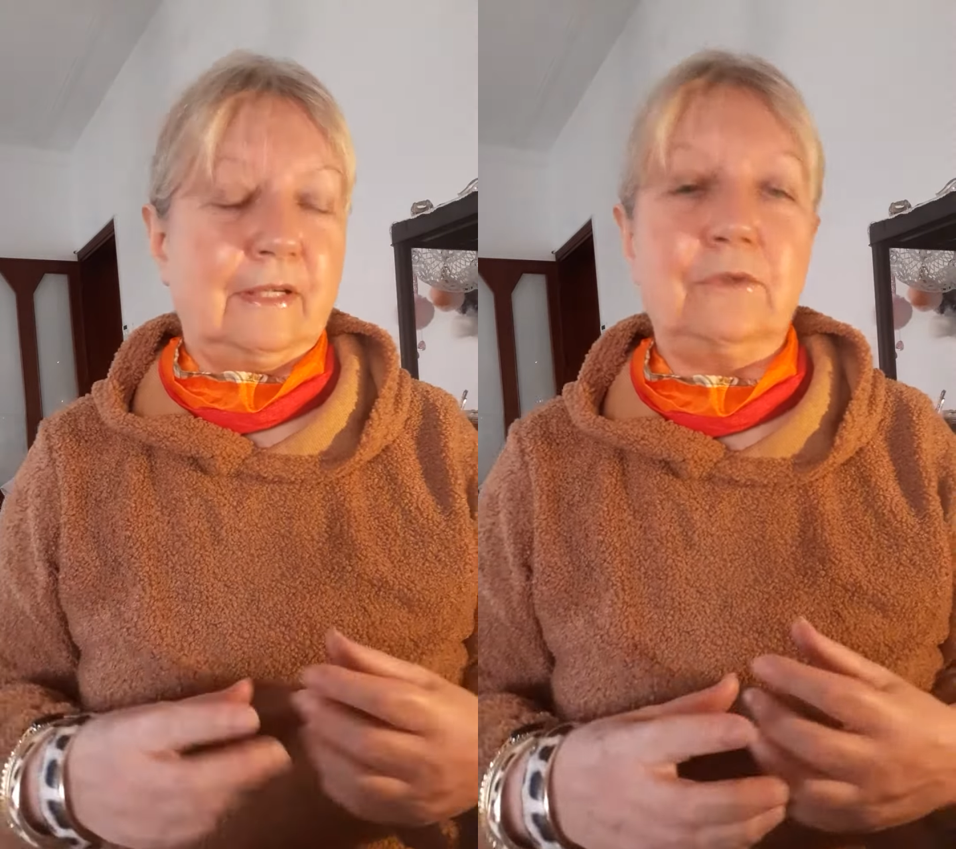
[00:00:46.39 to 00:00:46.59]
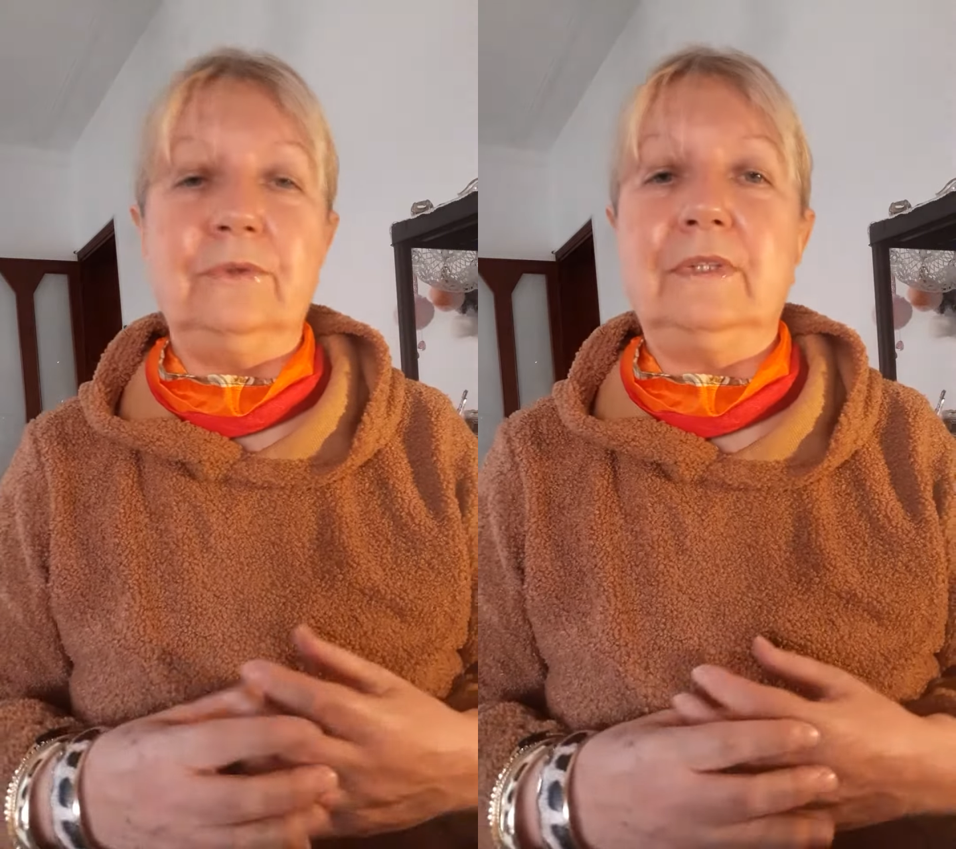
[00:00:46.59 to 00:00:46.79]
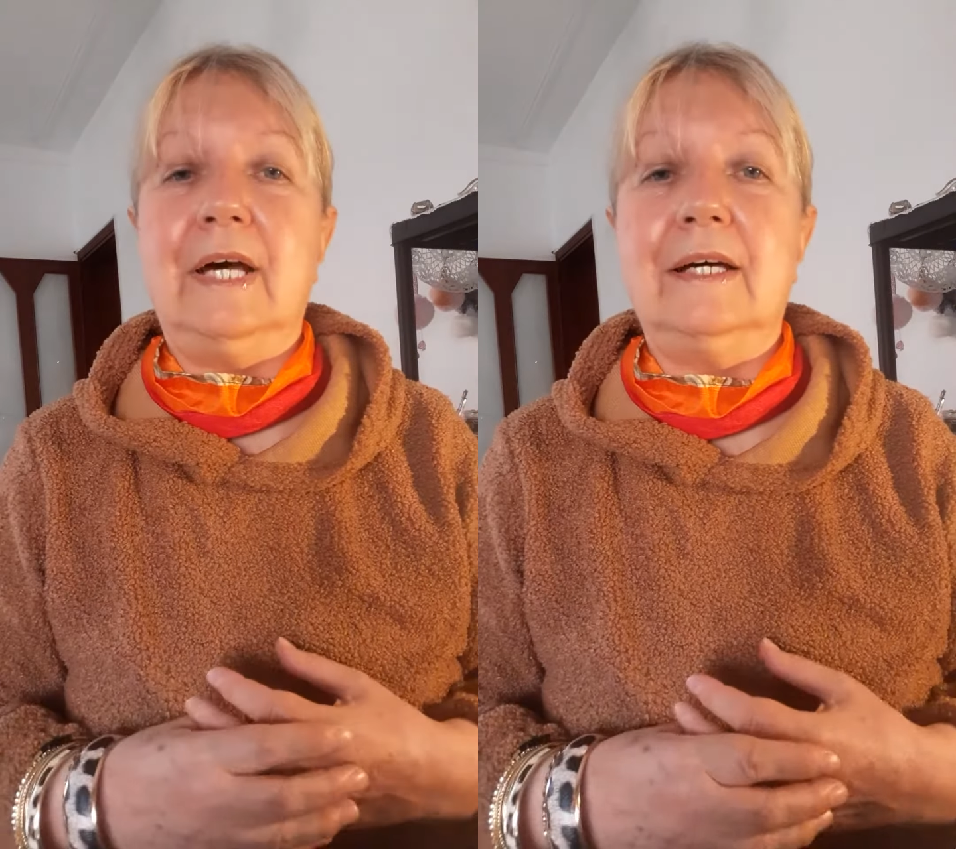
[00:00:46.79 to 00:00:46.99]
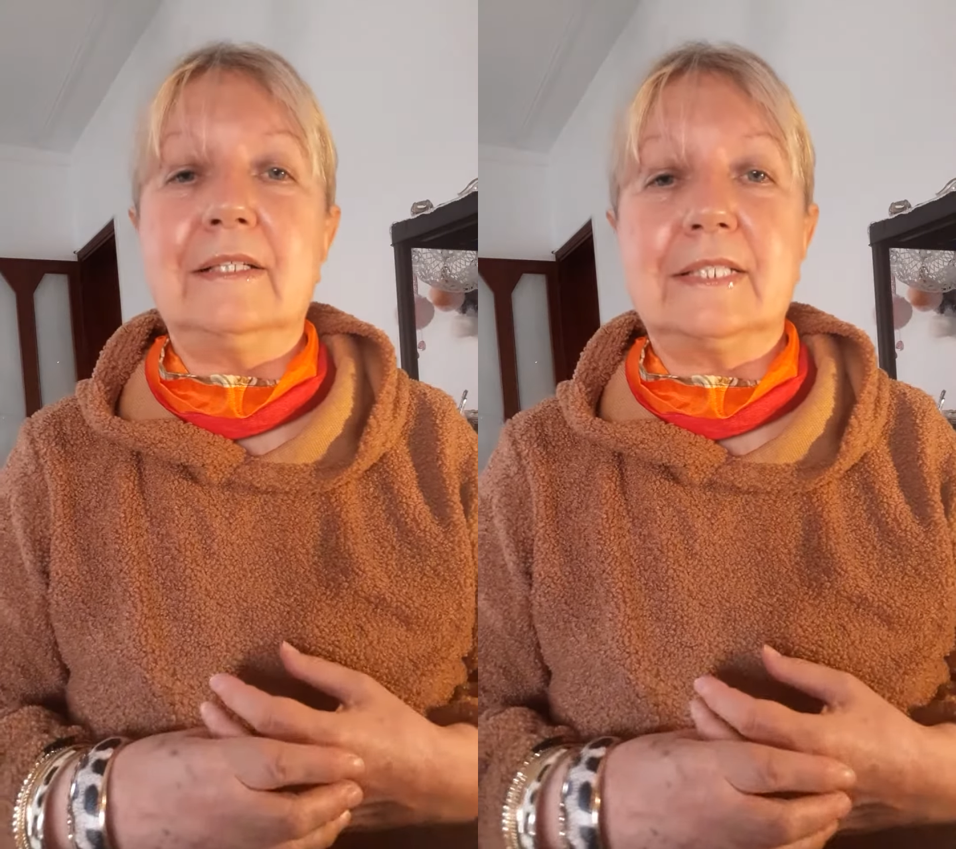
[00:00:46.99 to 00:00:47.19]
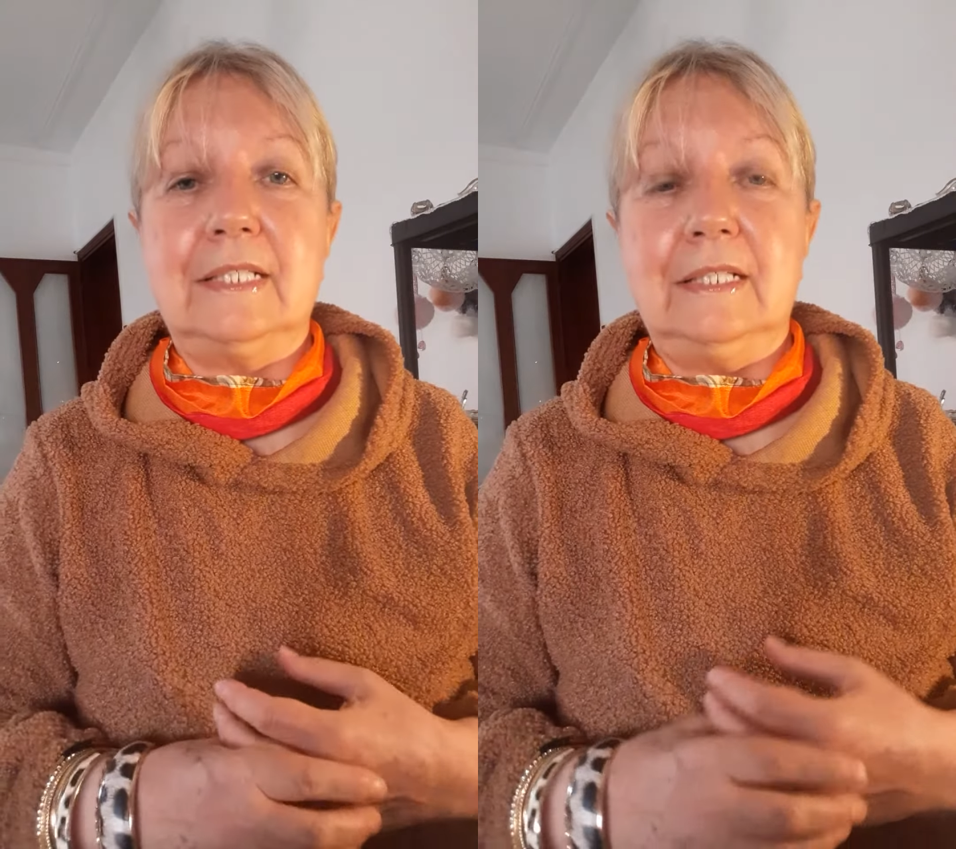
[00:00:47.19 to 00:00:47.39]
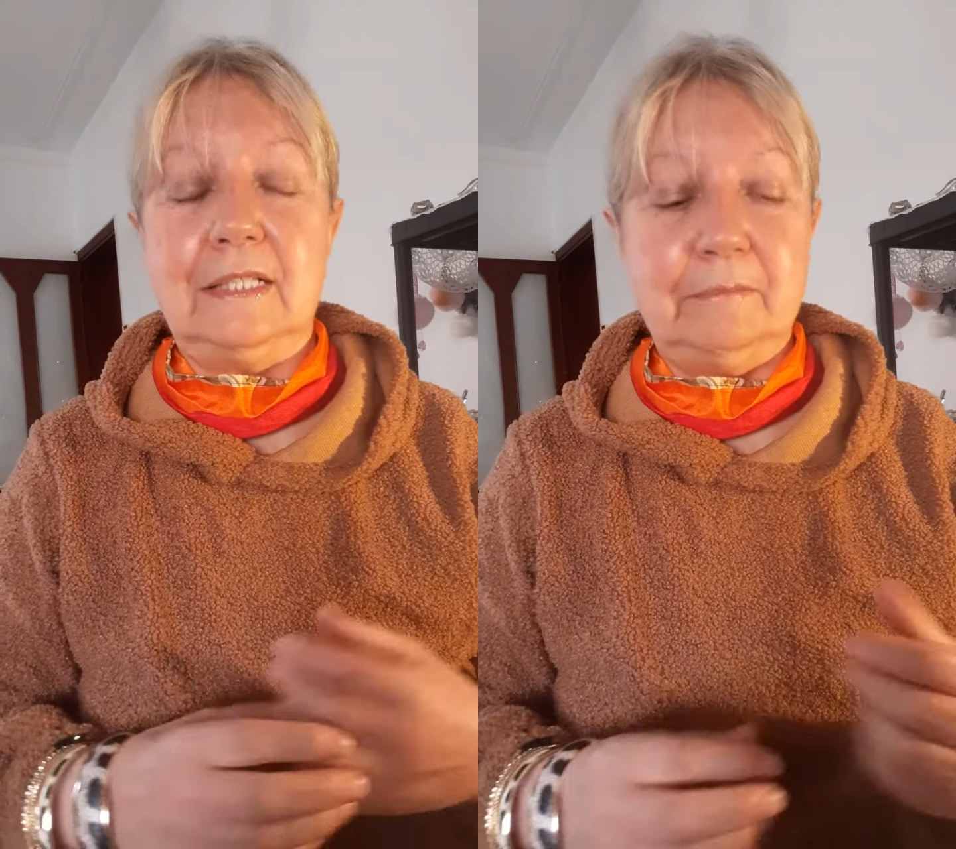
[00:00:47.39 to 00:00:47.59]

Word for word: a raccontarsi,